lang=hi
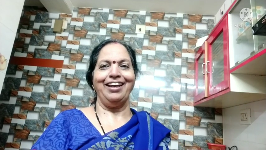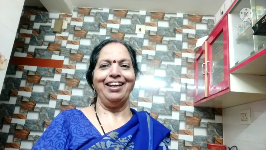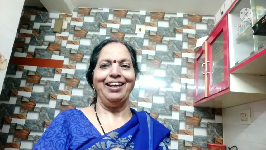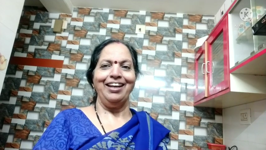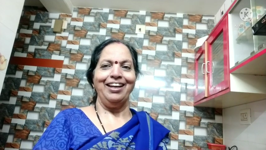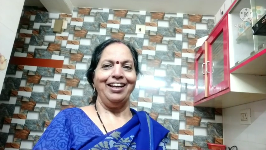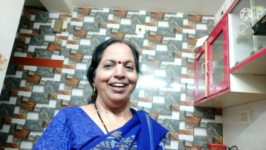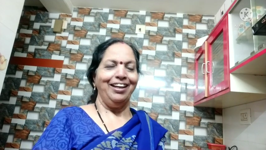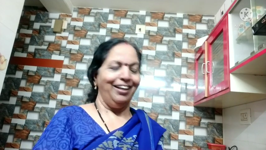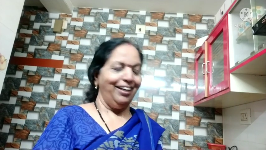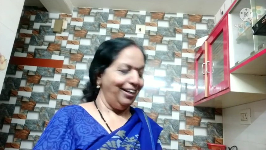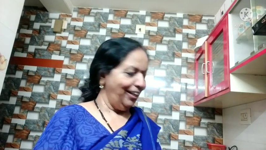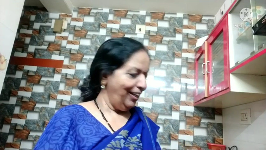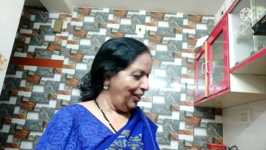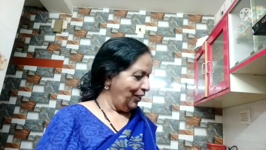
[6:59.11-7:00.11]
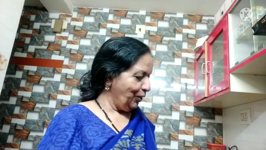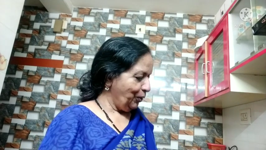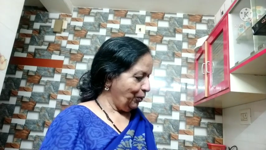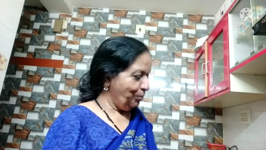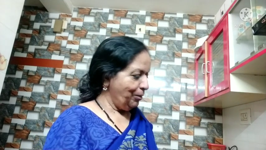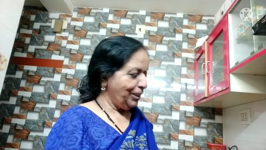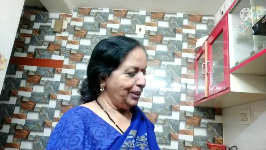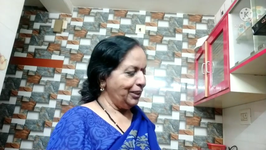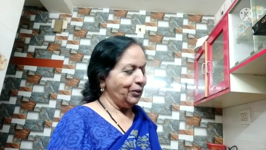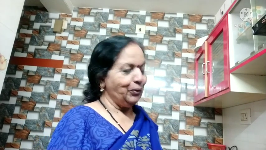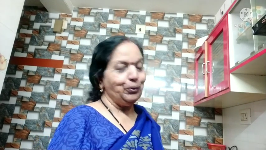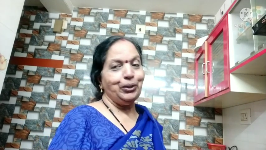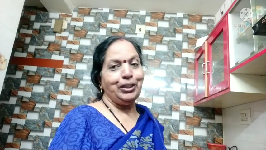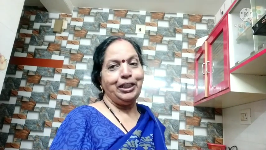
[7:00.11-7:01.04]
हैं तो बस इनको